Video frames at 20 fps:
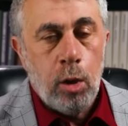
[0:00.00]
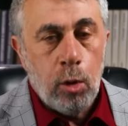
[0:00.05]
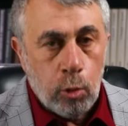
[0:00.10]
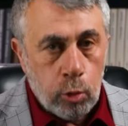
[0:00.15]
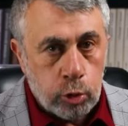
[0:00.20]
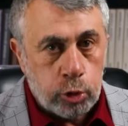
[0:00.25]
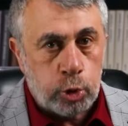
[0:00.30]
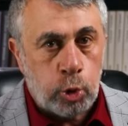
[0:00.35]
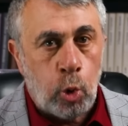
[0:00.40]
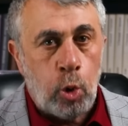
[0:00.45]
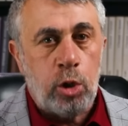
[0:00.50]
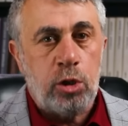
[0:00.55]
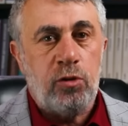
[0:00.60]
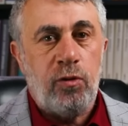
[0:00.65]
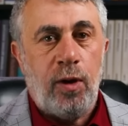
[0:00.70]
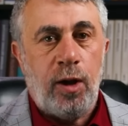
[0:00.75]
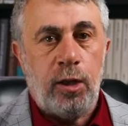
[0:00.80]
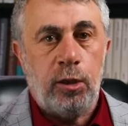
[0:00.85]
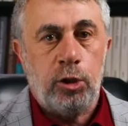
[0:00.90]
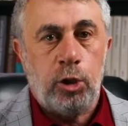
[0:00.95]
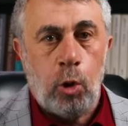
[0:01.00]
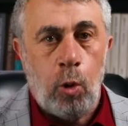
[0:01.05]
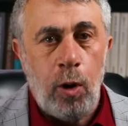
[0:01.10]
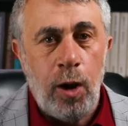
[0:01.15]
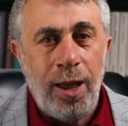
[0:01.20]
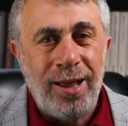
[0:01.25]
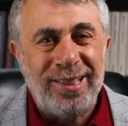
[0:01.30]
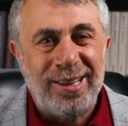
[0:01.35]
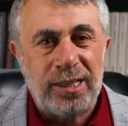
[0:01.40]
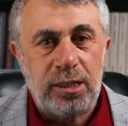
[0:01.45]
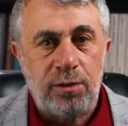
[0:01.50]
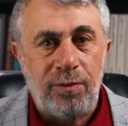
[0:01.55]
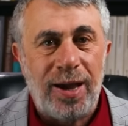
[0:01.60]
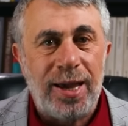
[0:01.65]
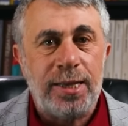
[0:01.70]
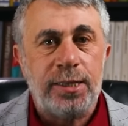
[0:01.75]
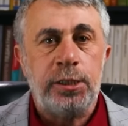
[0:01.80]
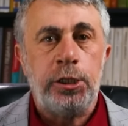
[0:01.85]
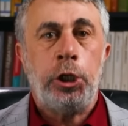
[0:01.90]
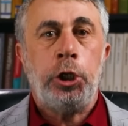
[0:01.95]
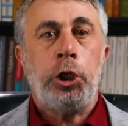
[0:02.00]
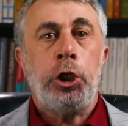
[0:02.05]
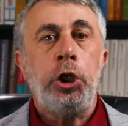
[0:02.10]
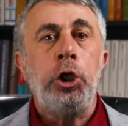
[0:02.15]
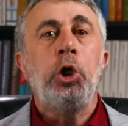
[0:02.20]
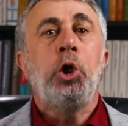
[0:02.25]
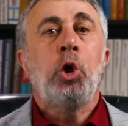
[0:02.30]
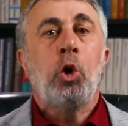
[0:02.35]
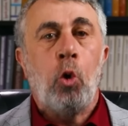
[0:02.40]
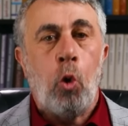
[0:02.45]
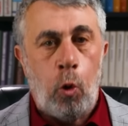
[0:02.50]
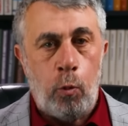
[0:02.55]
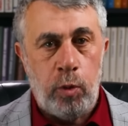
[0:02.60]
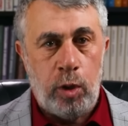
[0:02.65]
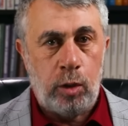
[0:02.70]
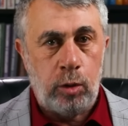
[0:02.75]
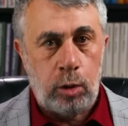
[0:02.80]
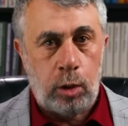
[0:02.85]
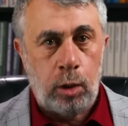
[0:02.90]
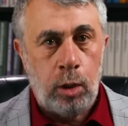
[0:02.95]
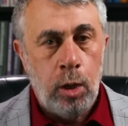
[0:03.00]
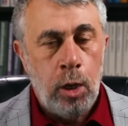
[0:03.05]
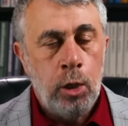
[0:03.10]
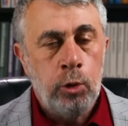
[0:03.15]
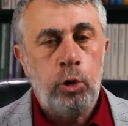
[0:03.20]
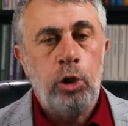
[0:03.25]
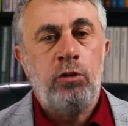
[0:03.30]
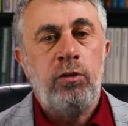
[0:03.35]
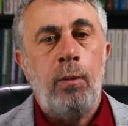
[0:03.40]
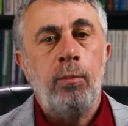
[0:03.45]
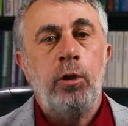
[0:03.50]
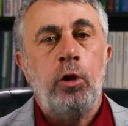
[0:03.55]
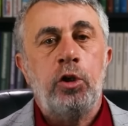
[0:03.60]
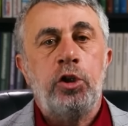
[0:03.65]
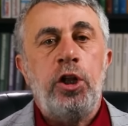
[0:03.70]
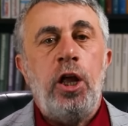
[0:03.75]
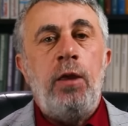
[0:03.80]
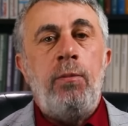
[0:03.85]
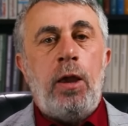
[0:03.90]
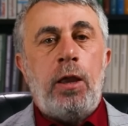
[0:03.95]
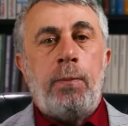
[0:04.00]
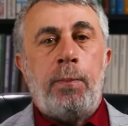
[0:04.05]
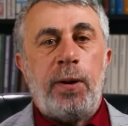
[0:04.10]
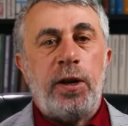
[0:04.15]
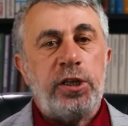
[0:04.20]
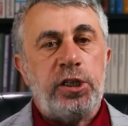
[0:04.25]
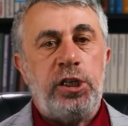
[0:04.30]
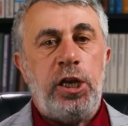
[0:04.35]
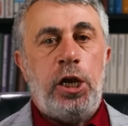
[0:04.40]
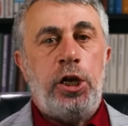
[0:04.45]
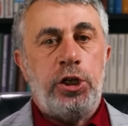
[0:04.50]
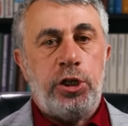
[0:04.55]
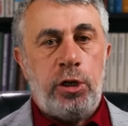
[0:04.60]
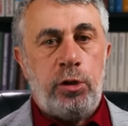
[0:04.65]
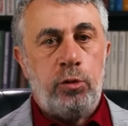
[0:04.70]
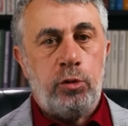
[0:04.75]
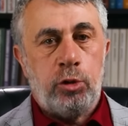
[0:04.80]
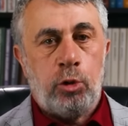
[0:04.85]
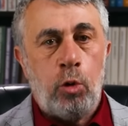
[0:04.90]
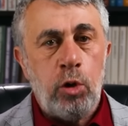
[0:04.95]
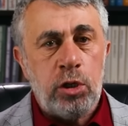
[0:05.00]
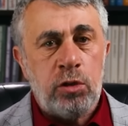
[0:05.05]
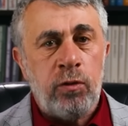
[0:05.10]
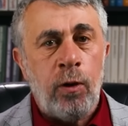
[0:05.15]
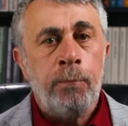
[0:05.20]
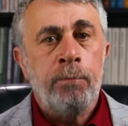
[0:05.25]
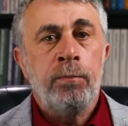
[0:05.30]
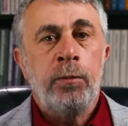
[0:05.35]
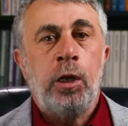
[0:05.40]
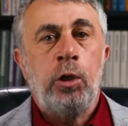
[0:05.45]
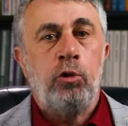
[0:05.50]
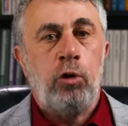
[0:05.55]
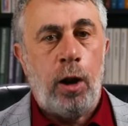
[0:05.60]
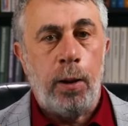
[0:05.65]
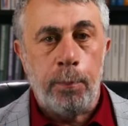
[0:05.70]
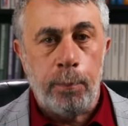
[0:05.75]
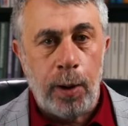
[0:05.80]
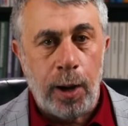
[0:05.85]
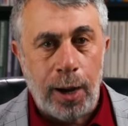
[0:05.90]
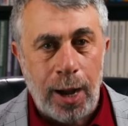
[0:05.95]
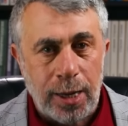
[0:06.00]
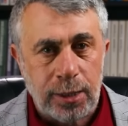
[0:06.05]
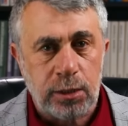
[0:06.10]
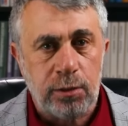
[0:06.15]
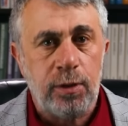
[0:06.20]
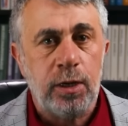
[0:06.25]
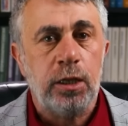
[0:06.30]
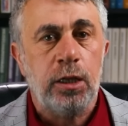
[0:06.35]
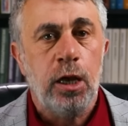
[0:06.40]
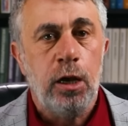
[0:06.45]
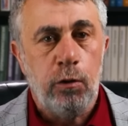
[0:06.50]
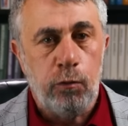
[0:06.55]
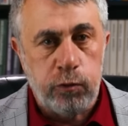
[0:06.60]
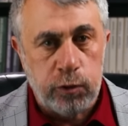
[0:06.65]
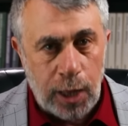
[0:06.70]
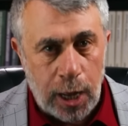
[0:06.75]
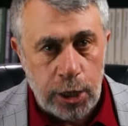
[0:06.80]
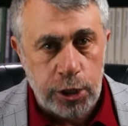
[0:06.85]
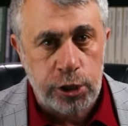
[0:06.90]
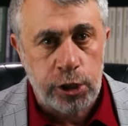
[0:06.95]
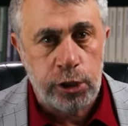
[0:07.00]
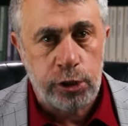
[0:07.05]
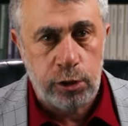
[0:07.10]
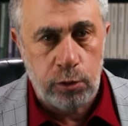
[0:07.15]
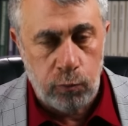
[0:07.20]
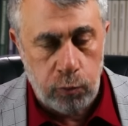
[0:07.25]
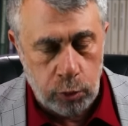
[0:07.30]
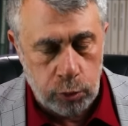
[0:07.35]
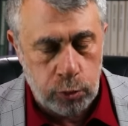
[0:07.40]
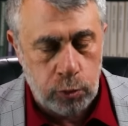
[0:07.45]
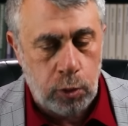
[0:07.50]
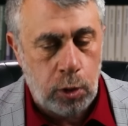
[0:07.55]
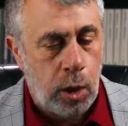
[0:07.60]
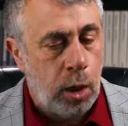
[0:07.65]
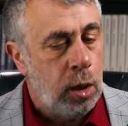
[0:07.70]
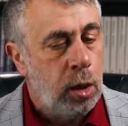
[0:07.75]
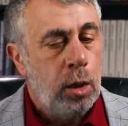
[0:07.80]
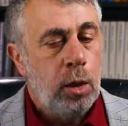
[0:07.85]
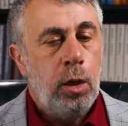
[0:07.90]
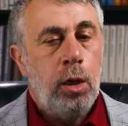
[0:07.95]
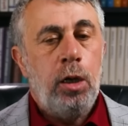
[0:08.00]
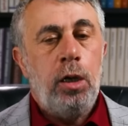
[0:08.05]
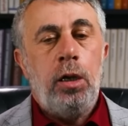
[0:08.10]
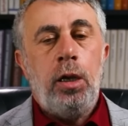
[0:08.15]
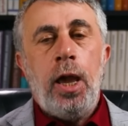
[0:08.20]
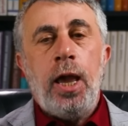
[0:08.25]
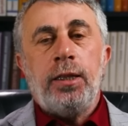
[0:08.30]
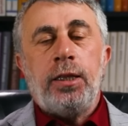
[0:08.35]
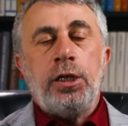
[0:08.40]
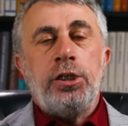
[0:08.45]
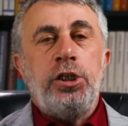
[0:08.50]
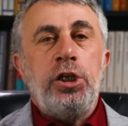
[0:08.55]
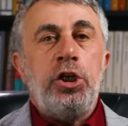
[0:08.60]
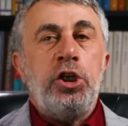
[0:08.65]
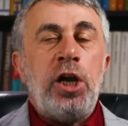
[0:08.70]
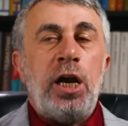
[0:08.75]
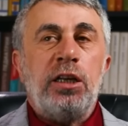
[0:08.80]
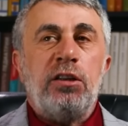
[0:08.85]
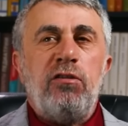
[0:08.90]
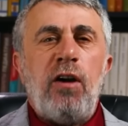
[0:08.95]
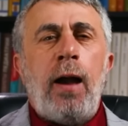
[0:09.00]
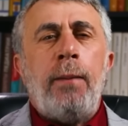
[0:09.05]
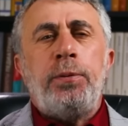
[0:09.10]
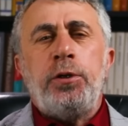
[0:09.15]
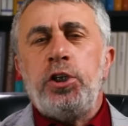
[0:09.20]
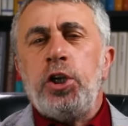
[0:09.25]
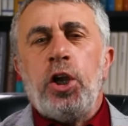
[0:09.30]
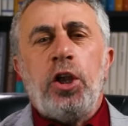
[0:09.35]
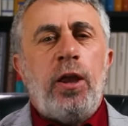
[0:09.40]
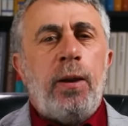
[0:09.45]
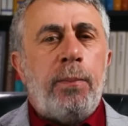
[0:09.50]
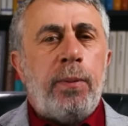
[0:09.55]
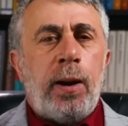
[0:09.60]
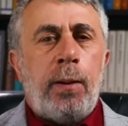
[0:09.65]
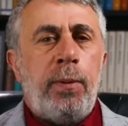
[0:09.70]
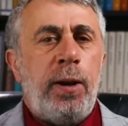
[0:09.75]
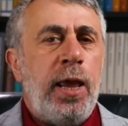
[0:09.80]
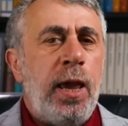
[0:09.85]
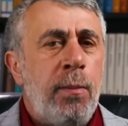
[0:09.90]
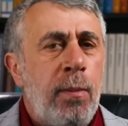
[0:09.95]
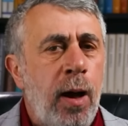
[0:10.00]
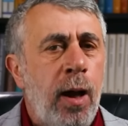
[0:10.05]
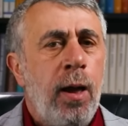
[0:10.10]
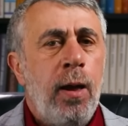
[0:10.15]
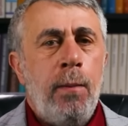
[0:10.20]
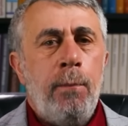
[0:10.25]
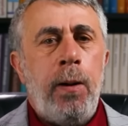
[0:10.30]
Устройство контроля называется гигрометр. То есть вам нужно иметь простейшее устройство, которое показывает влажность воздуха. Это сейчас вообще не проблема.